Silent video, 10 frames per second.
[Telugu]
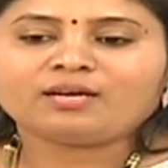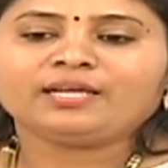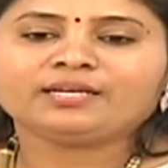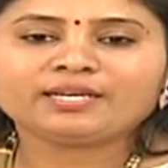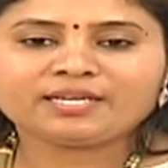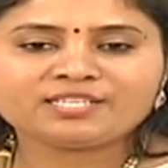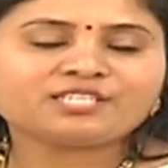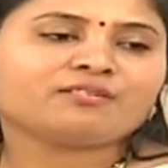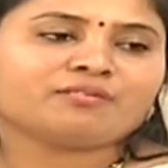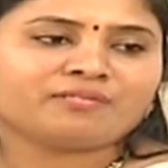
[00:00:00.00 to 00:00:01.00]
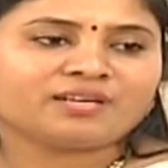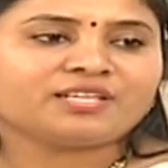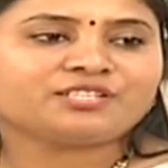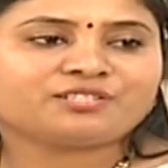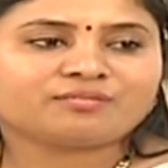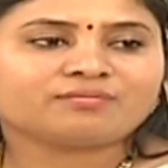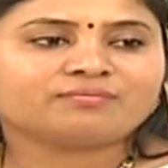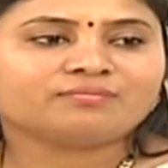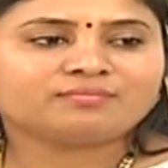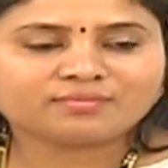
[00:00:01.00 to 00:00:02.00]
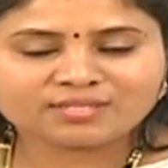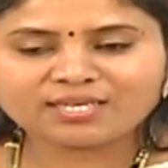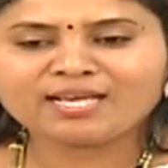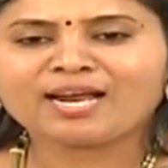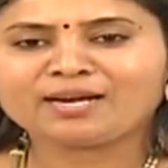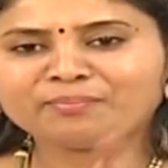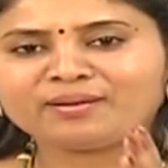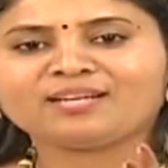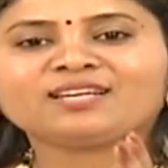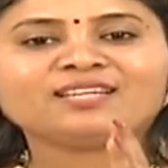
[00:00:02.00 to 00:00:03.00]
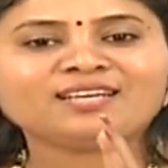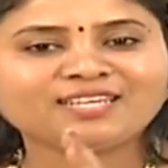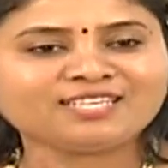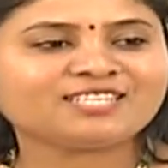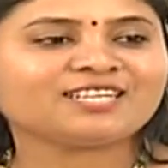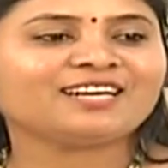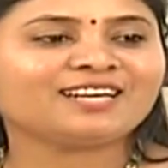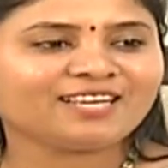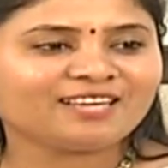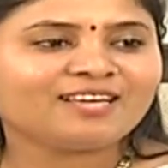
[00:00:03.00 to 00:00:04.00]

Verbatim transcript: ఆయనకి టీచర్ అవడం అంటే ఇష్టం అంటే ఆడపిల్లలు కదా టీచర్ అంటే